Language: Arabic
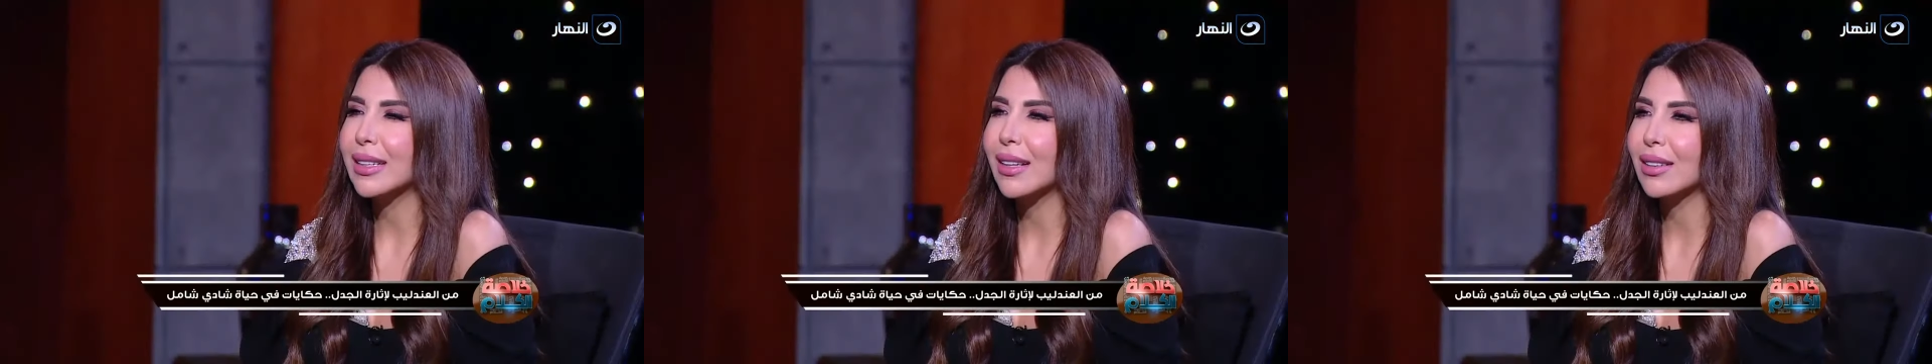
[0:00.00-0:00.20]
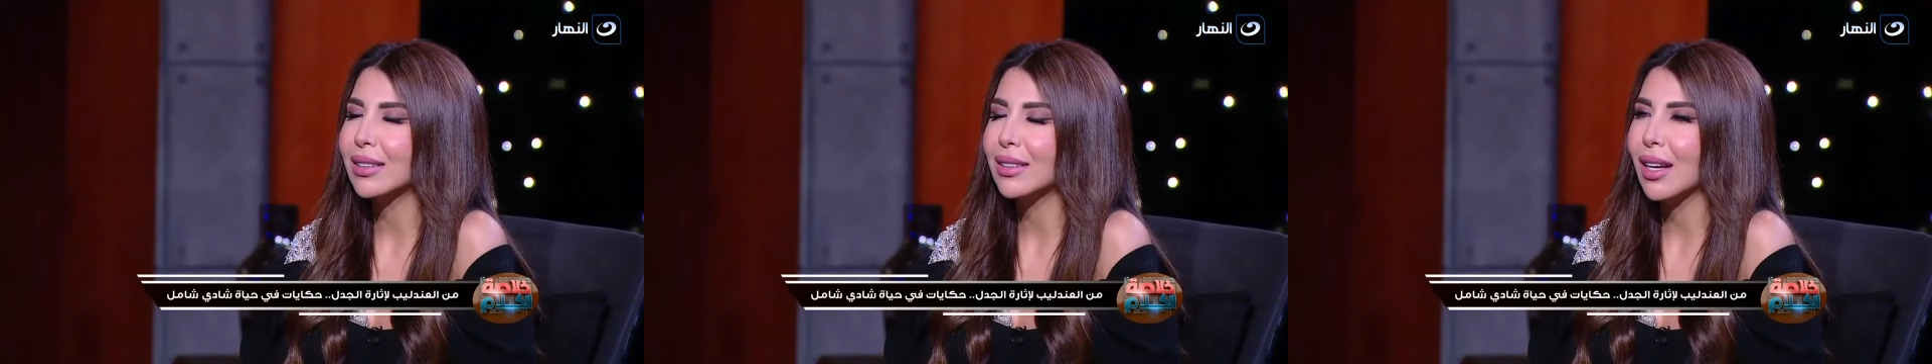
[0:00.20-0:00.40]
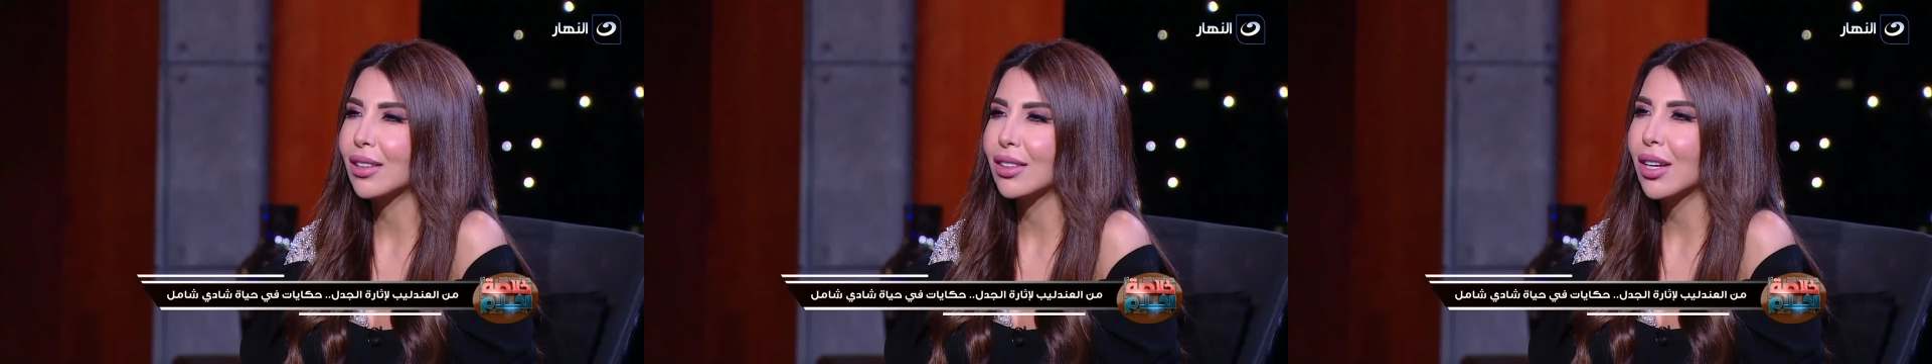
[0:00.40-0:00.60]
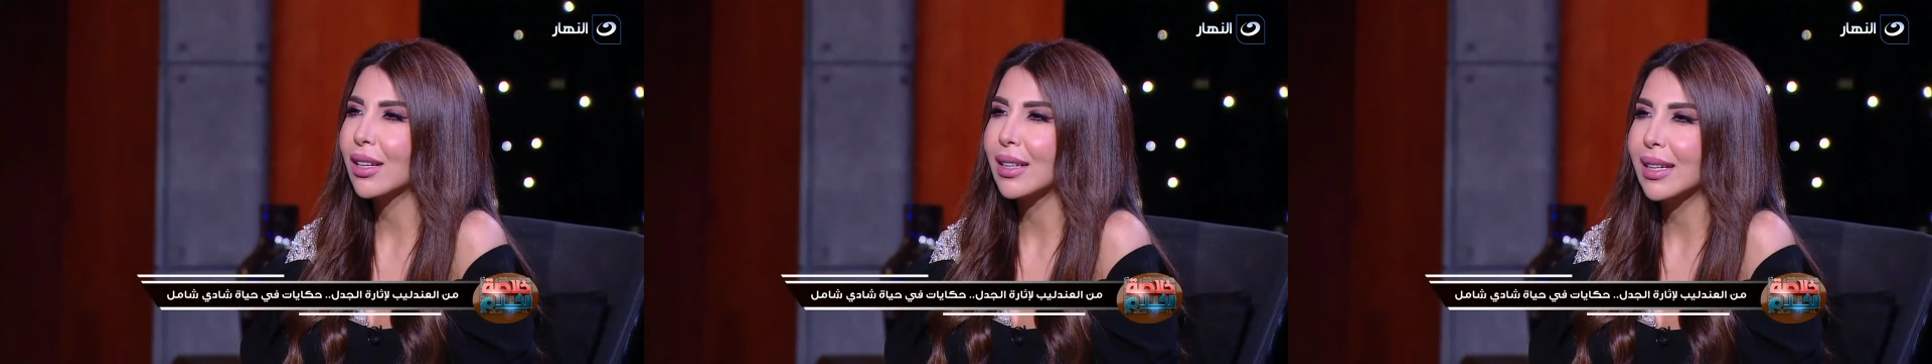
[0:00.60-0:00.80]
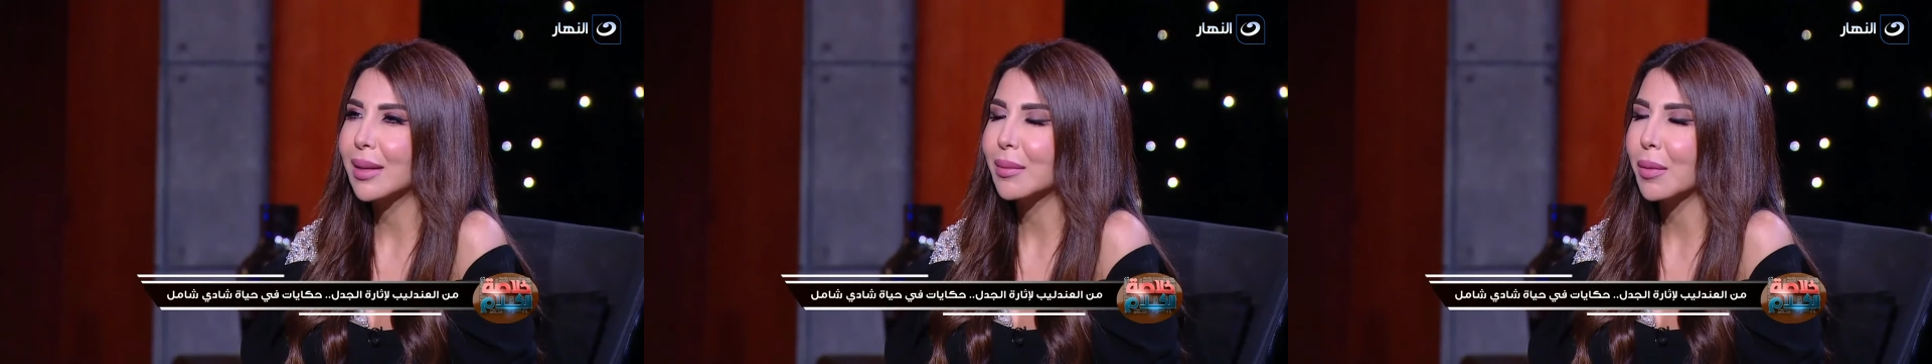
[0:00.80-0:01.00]
ليه
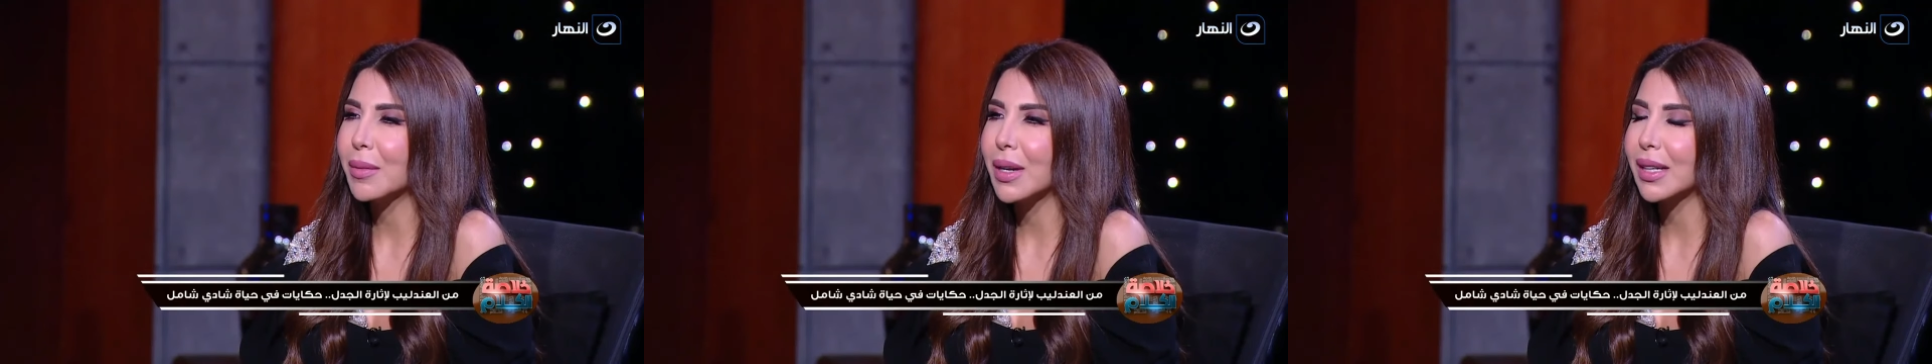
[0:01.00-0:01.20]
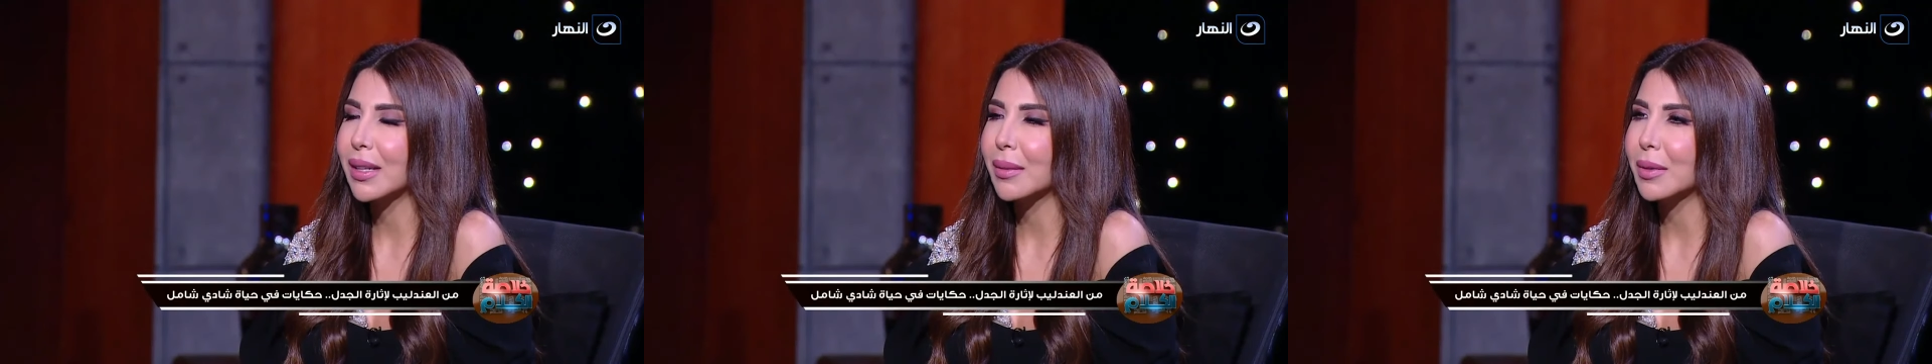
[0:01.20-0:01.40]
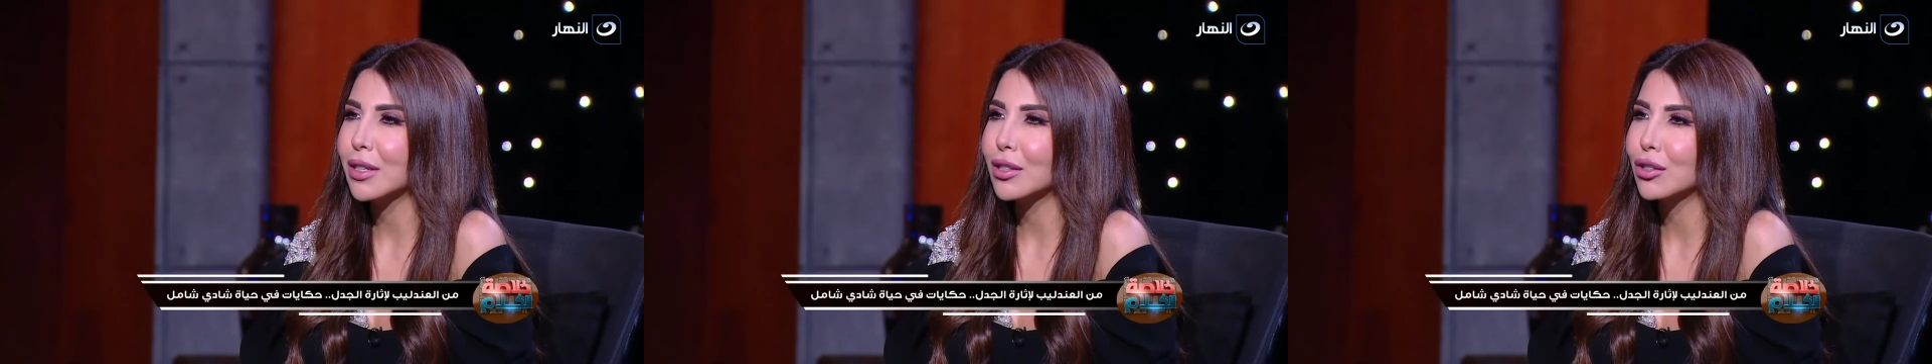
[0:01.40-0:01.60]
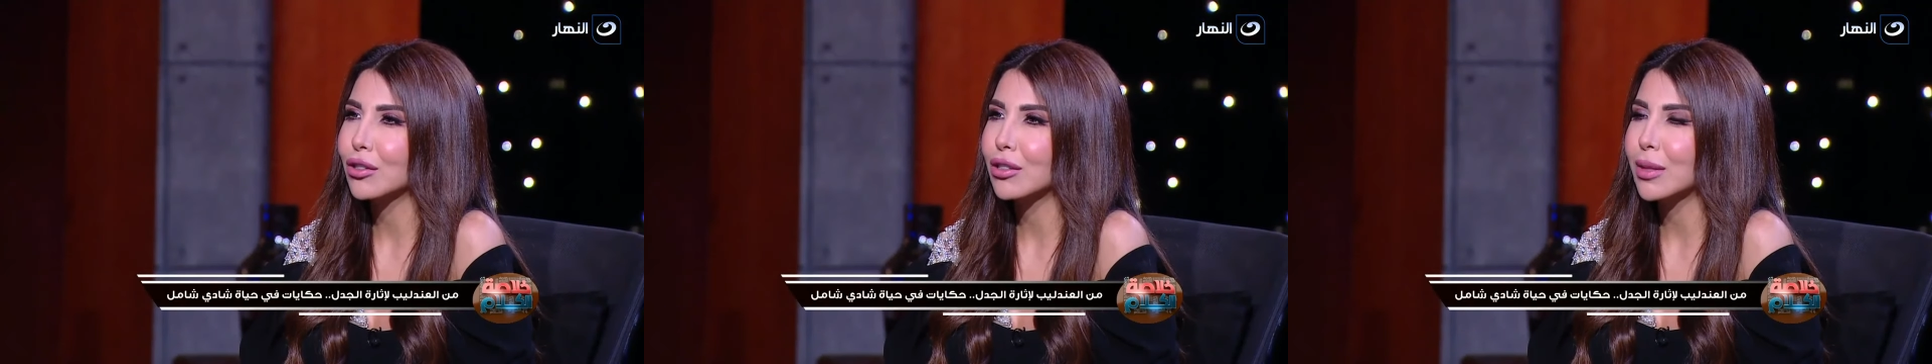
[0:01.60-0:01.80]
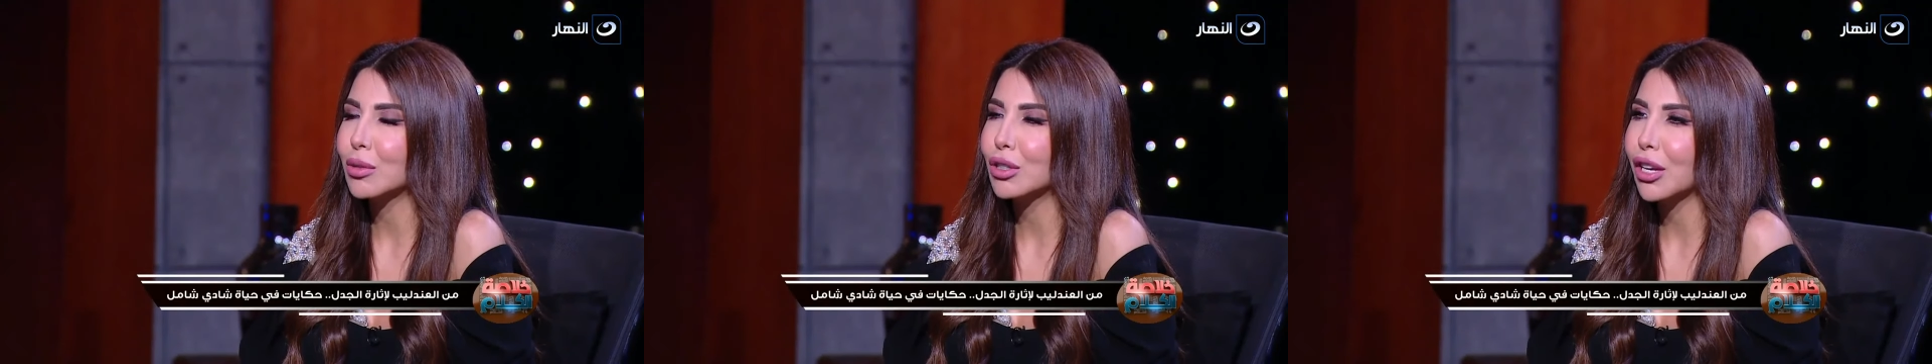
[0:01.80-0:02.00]
تعتقد ليه ما بنجتمعش؟
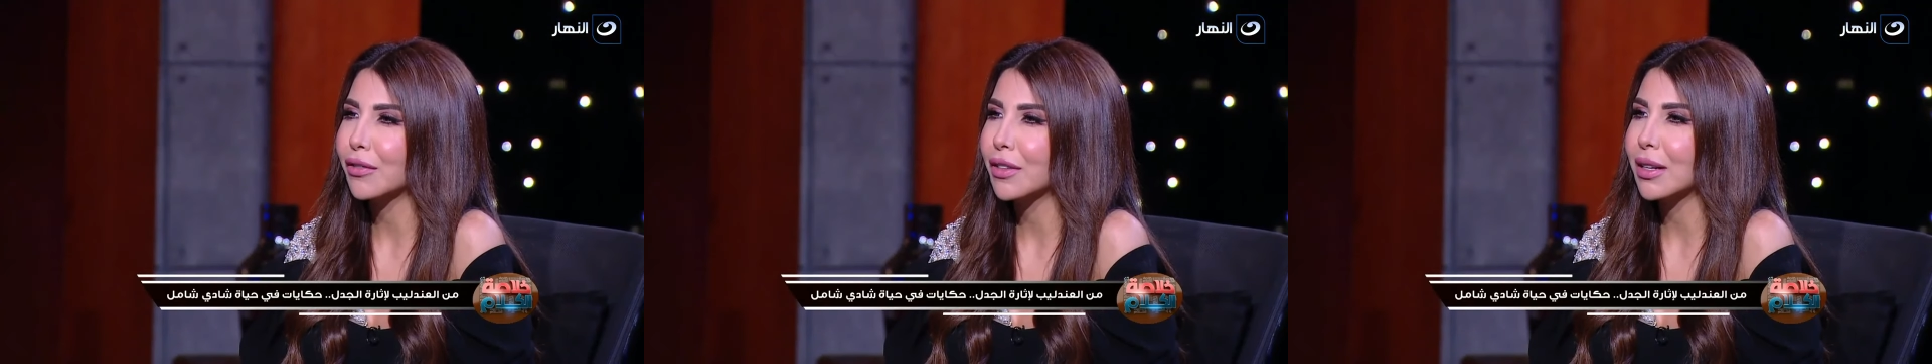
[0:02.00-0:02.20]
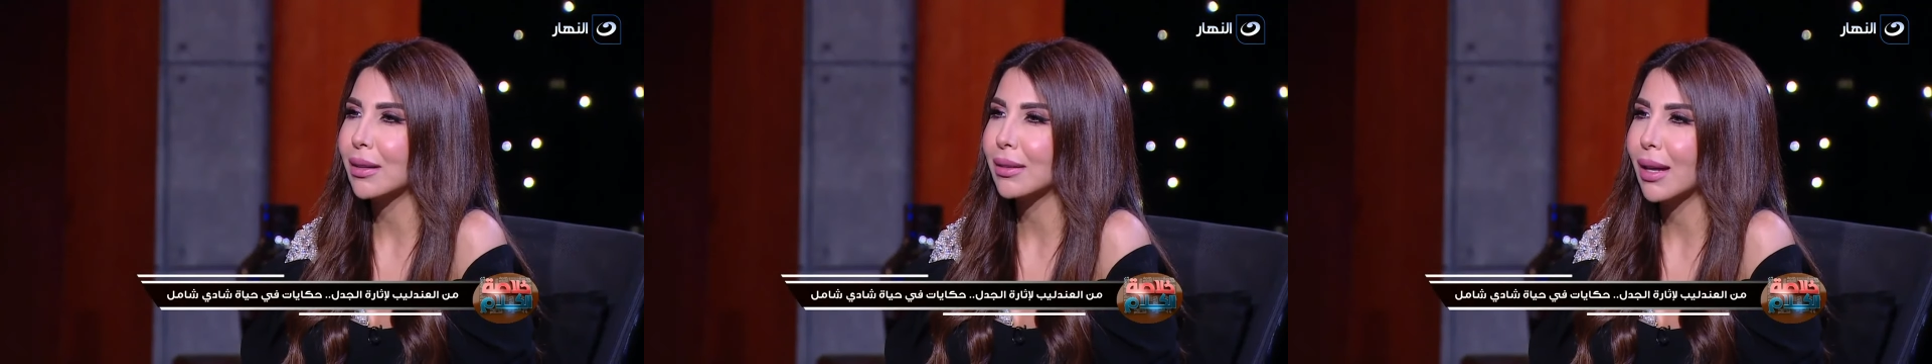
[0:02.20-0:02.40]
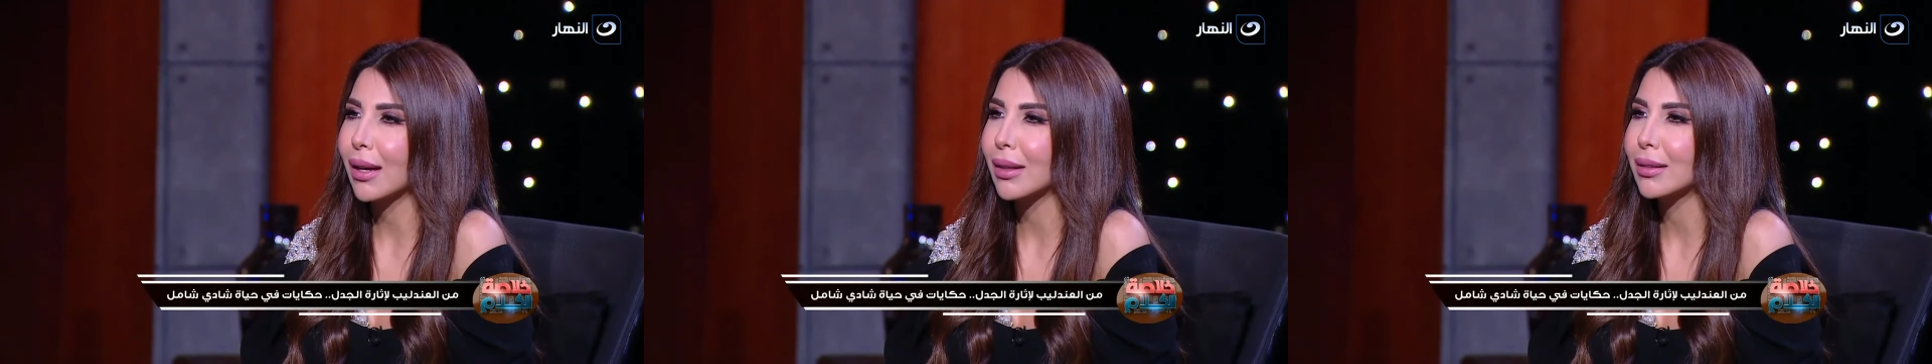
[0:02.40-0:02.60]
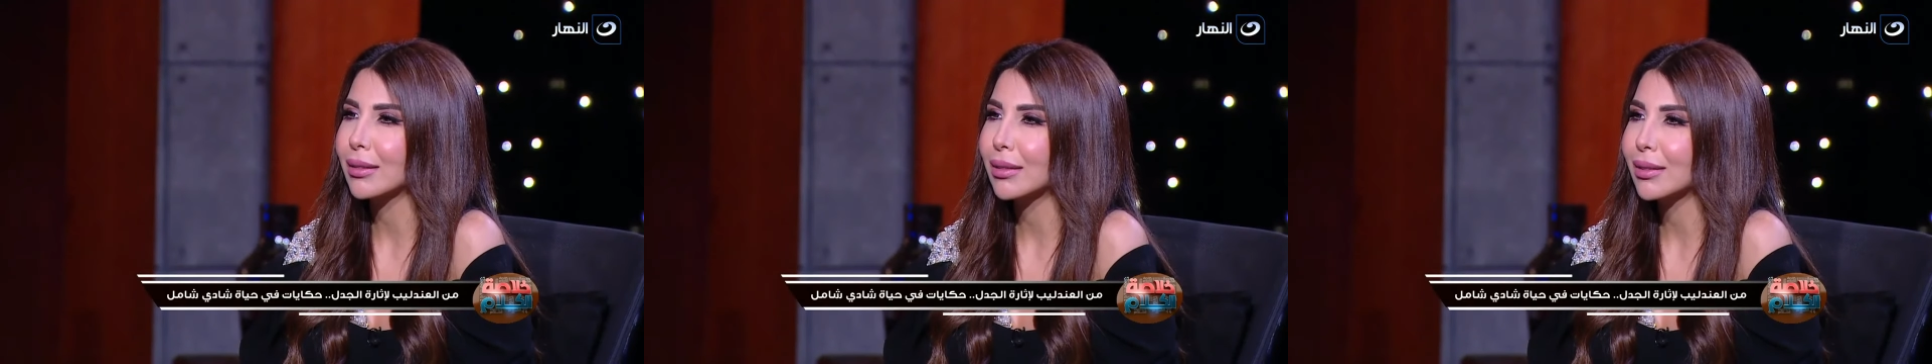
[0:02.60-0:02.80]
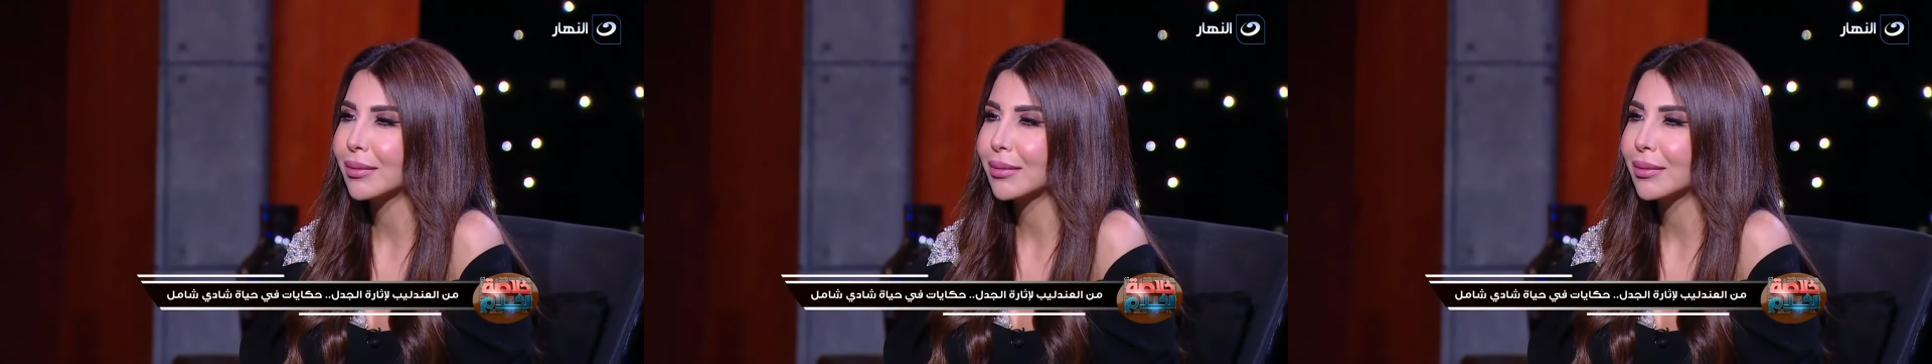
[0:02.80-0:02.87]
ليه مش عارفين نتحد؟